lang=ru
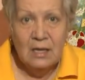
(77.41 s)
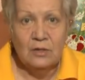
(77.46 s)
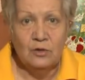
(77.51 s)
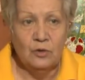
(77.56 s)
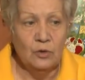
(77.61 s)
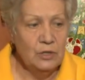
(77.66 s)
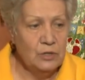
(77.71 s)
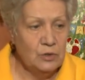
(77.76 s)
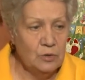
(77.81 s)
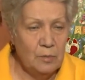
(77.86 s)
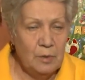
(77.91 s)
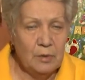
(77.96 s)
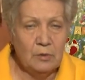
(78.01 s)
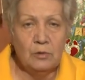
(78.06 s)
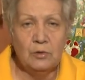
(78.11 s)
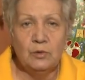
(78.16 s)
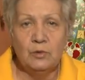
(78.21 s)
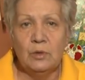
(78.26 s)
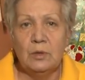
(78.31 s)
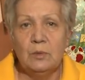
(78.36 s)
то есть обе
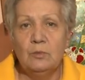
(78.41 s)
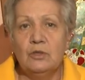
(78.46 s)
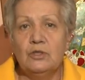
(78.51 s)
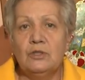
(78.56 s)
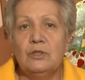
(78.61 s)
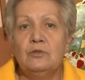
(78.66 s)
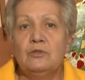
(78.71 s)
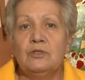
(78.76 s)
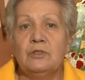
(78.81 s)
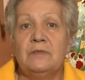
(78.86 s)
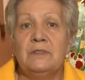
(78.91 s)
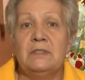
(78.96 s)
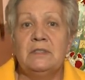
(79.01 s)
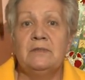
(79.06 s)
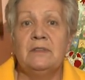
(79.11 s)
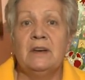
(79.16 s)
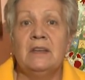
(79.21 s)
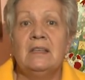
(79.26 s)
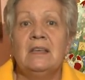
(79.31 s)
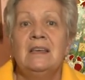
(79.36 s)
культуры можно уже
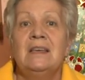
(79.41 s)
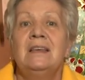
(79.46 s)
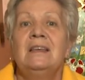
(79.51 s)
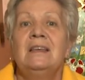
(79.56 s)
высевать,